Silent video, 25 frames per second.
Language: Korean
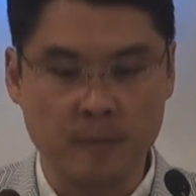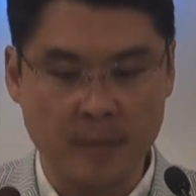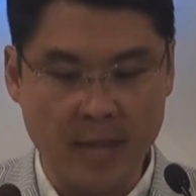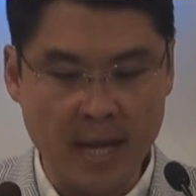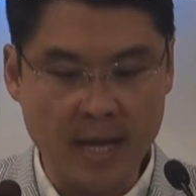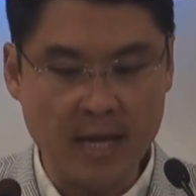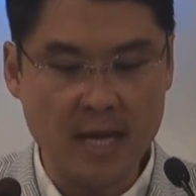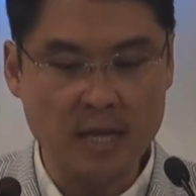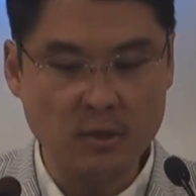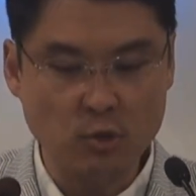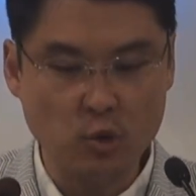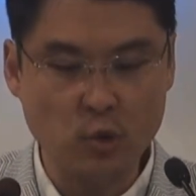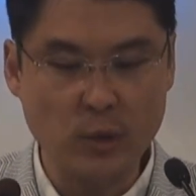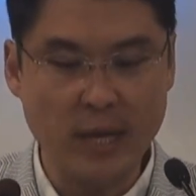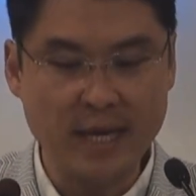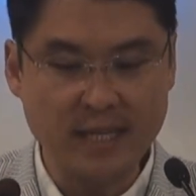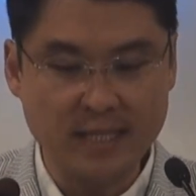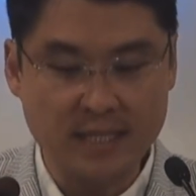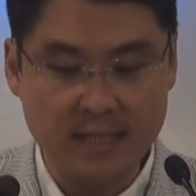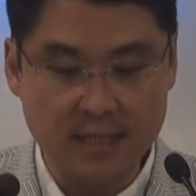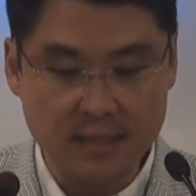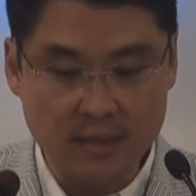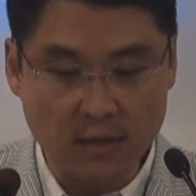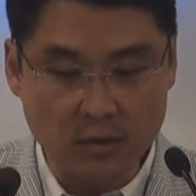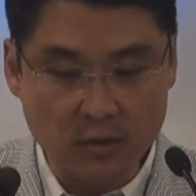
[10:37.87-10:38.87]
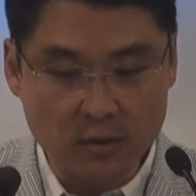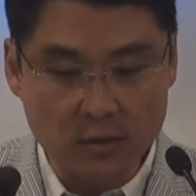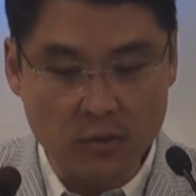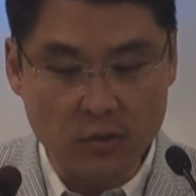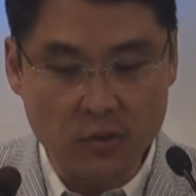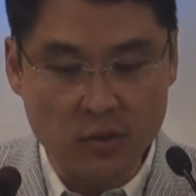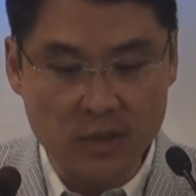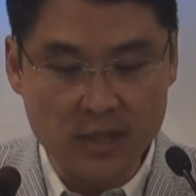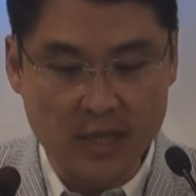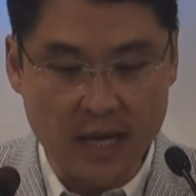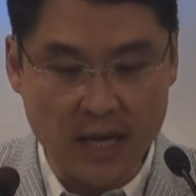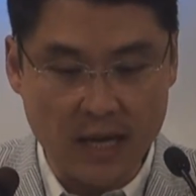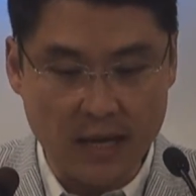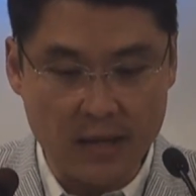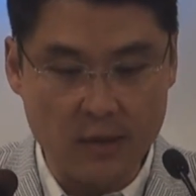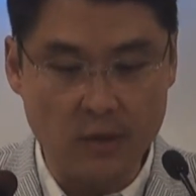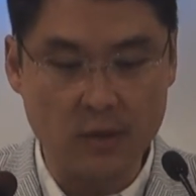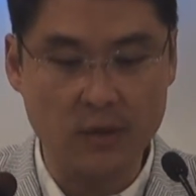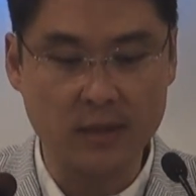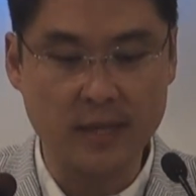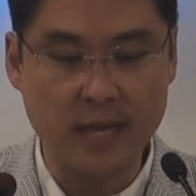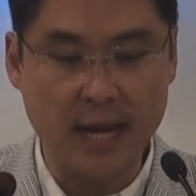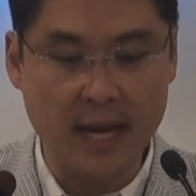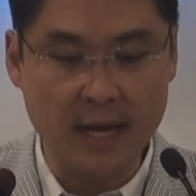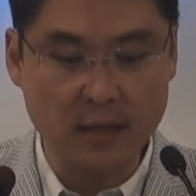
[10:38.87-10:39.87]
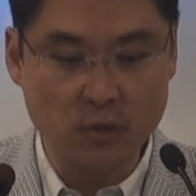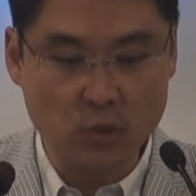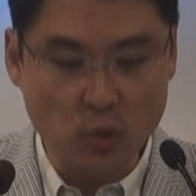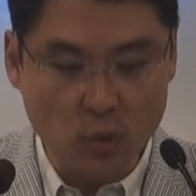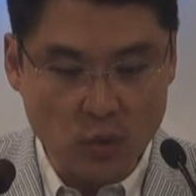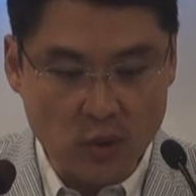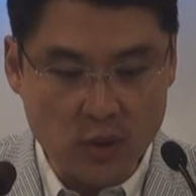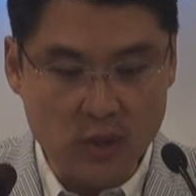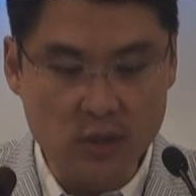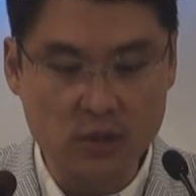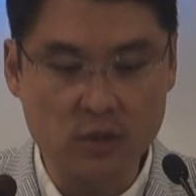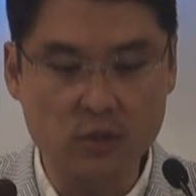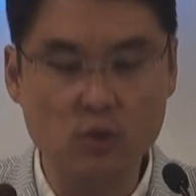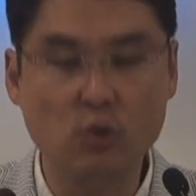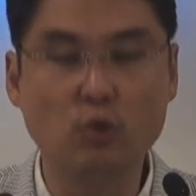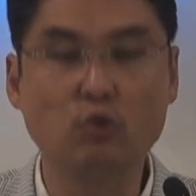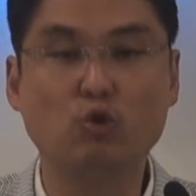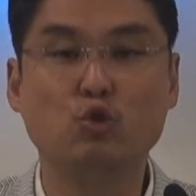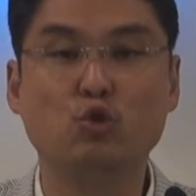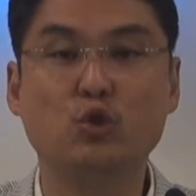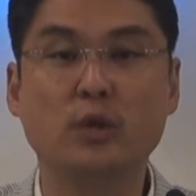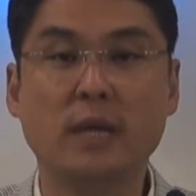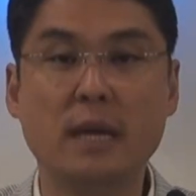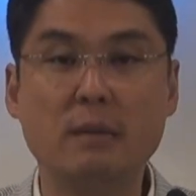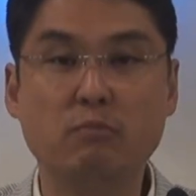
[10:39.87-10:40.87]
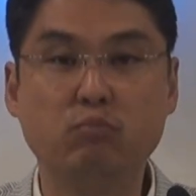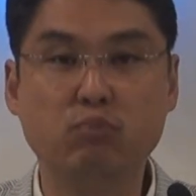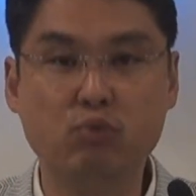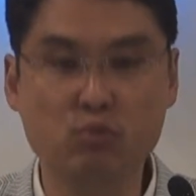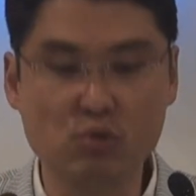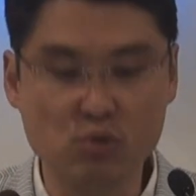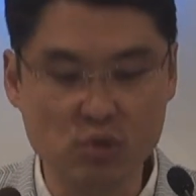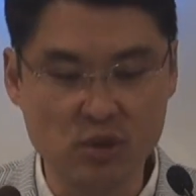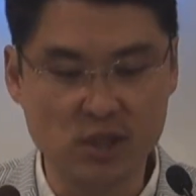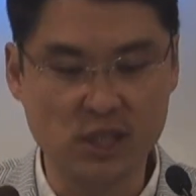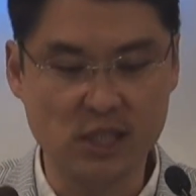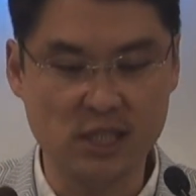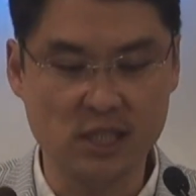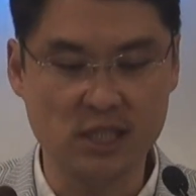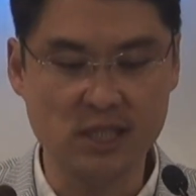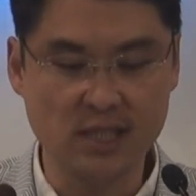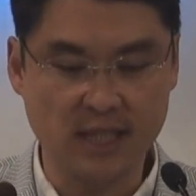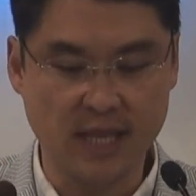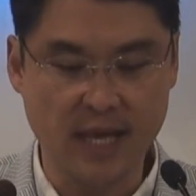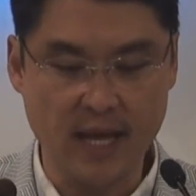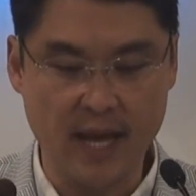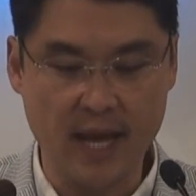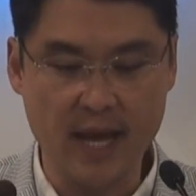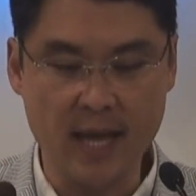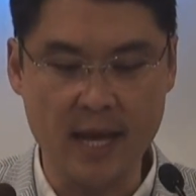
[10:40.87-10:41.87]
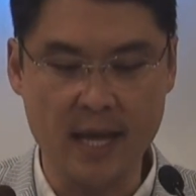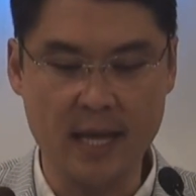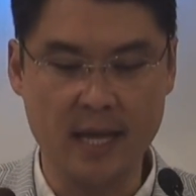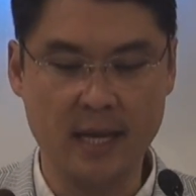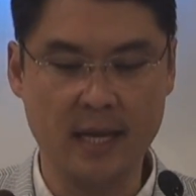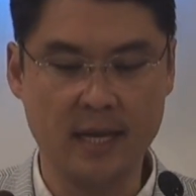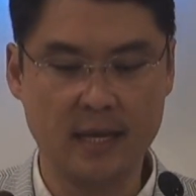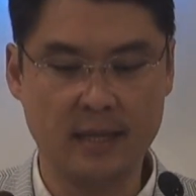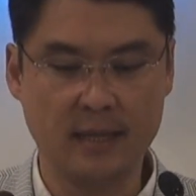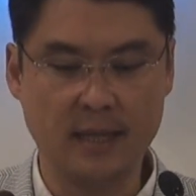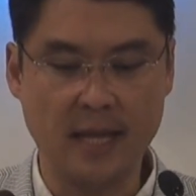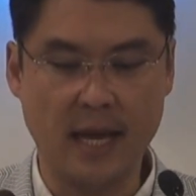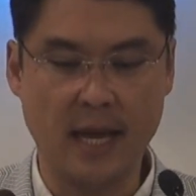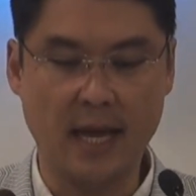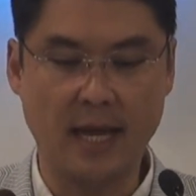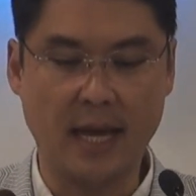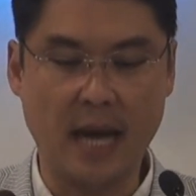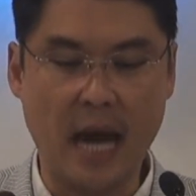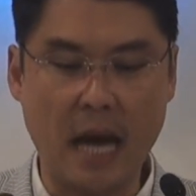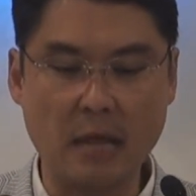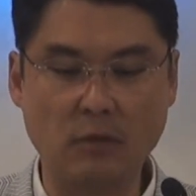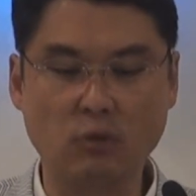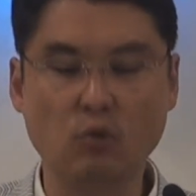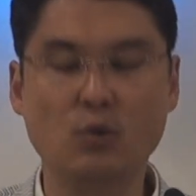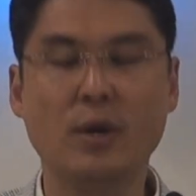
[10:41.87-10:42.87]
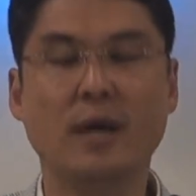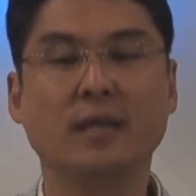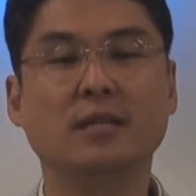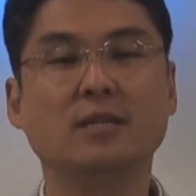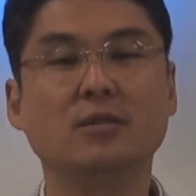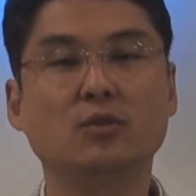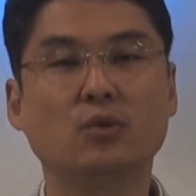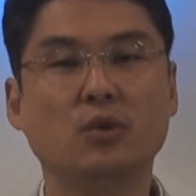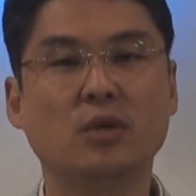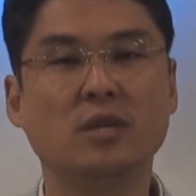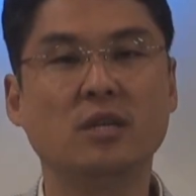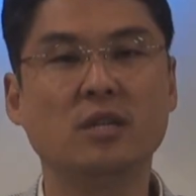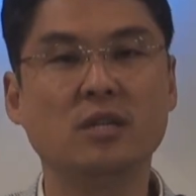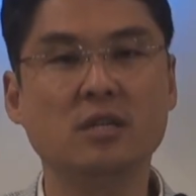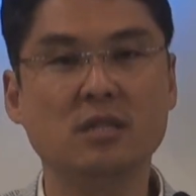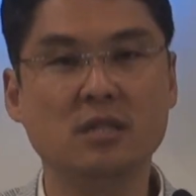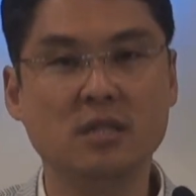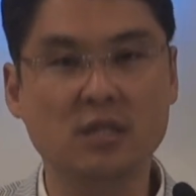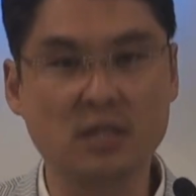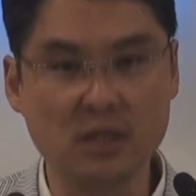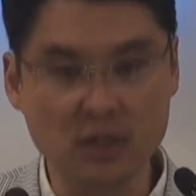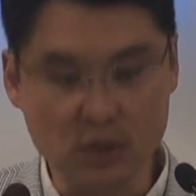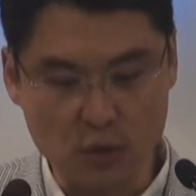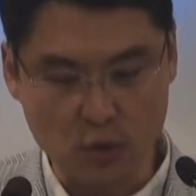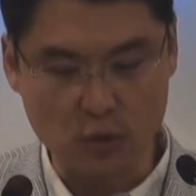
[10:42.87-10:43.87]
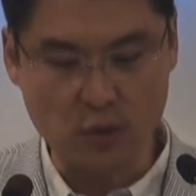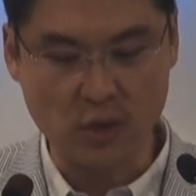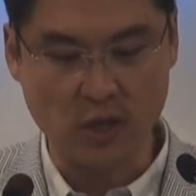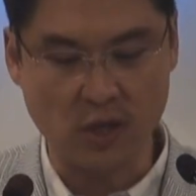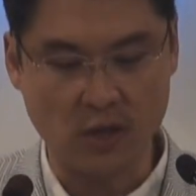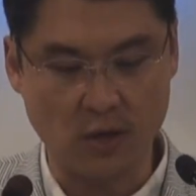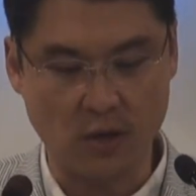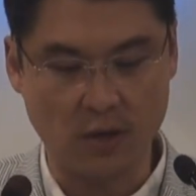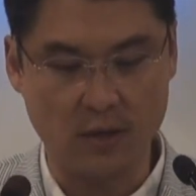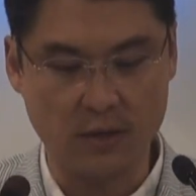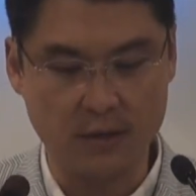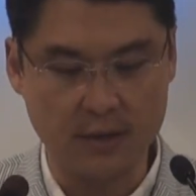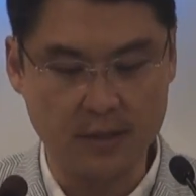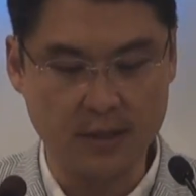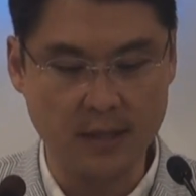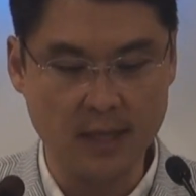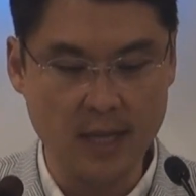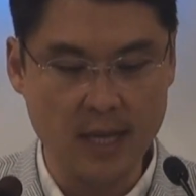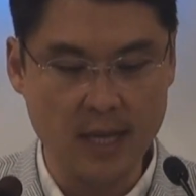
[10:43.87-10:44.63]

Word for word: 내가 주의 지성소를 향하여 나의 손을 들고 주께 부르짖을 때 나의 간구하는 소리를 들으소서.